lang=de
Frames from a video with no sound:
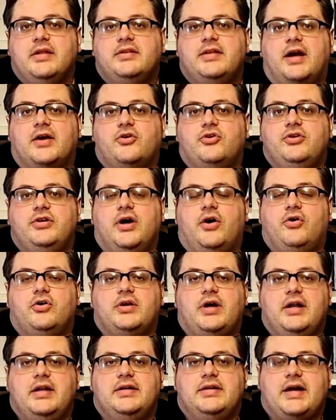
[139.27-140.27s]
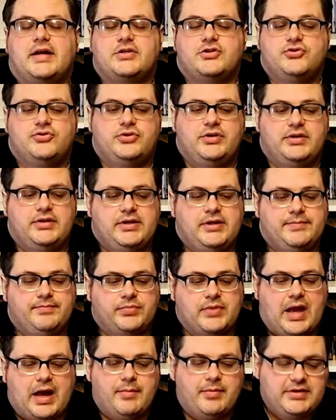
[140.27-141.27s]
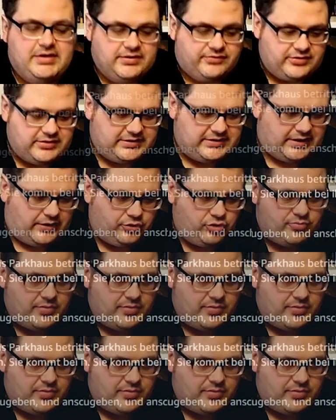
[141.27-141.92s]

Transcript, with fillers: Da könnt ihr auch alle Daten schon entnehmen. Aber hier findet ihr auch